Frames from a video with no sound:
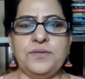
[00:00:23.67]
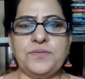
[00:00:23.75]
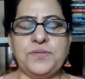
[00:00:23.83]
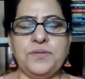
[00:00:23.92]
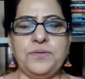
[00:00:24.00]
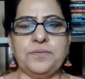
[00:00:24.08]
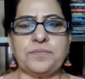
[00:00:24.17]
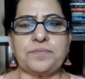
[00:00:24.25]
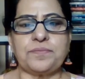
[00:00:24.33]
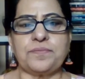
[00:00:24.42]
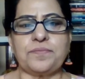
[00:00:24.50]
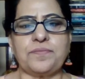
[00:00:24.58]
दोस्तों
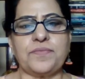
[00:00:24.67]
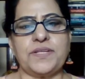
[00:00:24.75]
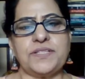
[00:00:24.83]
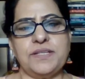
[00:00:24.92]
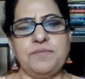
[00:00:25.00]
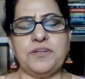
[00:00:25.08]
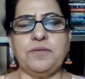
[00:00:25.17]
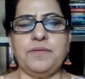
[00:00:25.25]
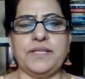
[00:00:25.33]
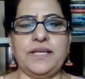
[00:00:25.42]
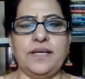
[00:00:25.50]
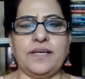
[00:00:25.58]
सभी को
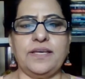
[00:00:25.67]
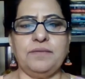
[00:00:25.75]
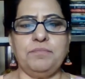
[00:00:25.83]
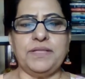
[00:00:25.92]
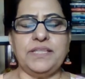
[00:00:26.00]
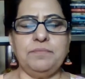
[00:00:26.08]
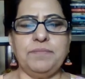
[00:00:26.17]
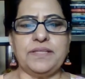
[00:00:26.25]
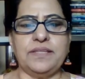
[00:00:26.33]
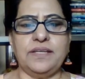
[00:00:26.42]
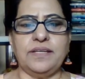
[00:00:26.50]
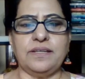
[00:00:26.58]
पता है कि पति
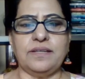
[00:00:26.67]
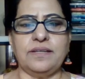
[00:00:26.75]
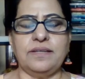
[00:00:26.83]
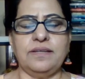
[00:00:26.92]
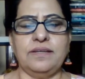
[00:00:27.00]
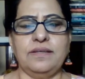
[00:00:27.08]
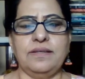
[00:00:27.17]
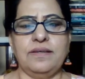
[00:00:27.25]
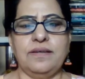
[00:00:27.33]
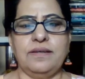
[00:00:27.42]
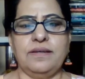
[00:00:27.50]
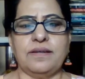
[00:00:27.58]
पत्नी
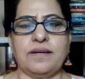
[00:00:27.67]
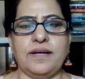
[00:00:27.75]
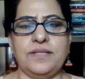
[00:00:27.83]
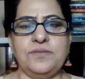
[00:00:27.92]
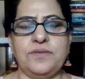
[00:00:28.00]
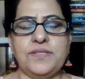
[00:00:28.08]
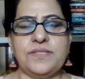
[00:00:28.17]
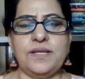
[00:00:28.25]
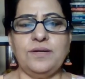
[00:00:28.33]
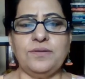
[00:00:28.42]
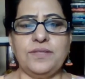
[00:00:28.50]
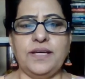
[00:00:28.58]
का जो
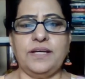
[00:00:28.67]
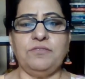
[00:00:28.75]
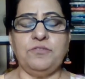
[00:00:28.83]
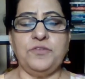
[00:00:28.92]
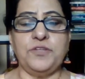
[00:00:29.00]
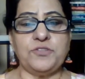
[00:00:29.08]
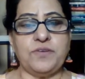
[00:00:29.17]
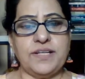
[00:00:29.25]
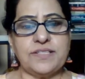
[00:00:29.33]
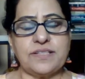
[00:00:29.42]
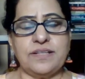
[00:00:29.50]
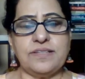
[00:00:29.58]
रिश्ता होता है वो
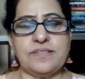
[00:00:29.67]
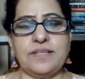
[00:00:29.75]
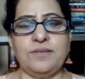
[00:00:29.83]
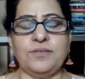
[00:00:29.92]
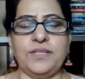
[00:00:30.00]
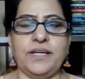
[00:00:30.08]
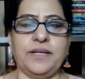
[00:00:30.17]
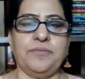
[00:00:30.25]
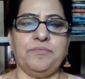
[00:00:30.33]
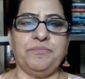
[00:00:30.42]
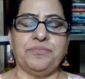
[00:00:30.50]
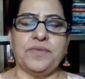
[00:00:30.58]
विश्वास का रिश्ता होता है
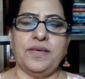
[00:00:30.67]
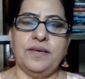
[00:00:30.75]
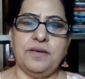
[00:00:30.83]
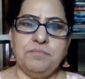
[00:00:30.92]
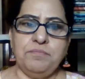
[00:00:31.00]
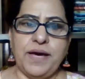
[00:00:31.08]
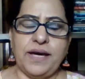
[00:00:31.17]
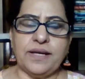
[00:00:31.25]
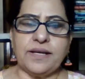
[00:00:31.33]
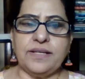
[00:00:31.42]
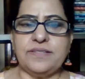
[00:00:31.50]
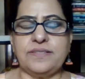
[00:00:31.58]

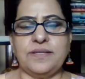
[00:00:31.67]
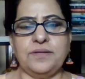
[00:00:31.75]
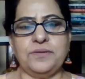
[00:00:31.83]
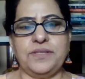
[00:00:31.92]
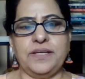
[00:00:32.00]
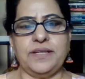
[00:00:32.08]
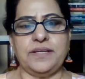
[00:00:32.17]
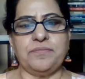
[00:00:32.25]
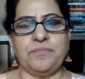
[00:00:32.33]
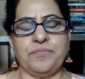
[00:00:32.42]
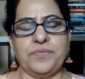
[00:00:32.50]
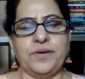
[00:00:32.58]
प्यार का रिश्ता होता है
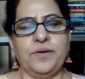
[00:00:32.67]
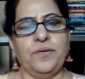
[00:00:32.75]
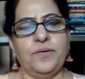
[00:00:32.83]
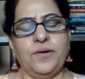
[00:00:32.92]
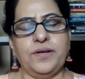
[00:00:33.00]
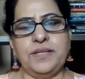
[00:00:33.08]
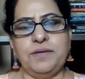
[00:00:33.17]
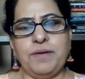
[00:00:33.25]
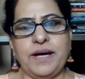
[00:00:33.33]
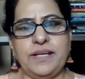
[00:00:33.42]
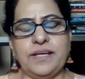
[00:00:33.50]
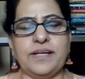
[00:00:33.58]
और
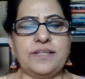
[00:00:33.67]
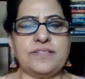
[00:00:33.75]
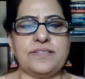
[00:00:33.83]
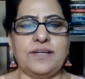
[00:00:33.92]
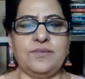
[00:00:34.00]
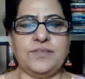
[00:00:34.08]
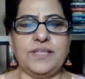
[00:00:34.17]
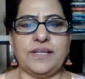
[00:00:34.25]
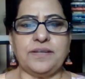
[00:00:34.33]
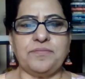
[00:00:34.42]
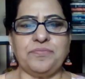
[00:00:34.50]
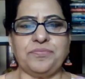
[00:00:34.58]
निभाने का रिश्ता होता
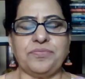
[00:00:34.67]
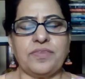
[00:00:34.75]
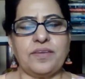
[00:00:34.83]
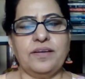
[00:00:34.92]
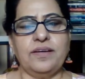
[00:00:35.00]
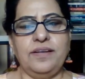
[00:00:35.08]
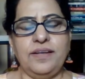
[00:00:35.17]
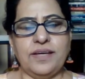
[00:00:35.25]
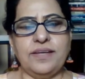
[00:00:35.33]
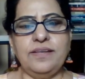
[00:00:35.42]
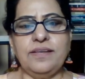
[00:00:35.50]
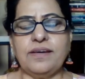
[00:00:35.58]
है
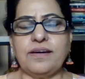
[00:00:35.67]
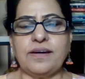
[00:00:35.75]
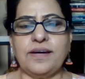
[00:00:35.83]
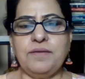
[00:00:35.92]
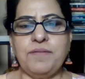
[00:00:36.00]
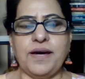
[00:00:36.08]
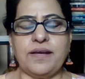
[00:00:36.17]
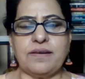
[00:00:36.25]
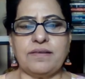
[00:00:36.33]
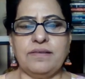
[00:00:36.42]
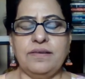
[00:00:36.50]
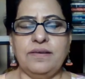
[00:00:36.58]
लेकिन कई
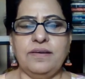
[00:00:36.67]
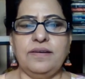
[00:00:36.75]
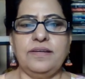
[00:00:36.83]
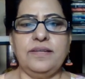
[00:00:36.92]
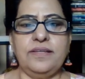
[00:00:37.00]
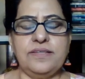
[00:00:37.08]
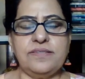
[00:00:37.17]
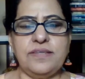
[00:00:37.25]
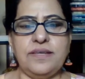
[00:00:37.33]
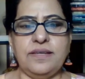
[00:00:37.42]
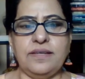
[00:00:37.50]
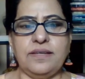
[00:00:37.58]
बार ये
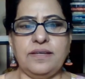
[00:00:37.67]
रिश्ते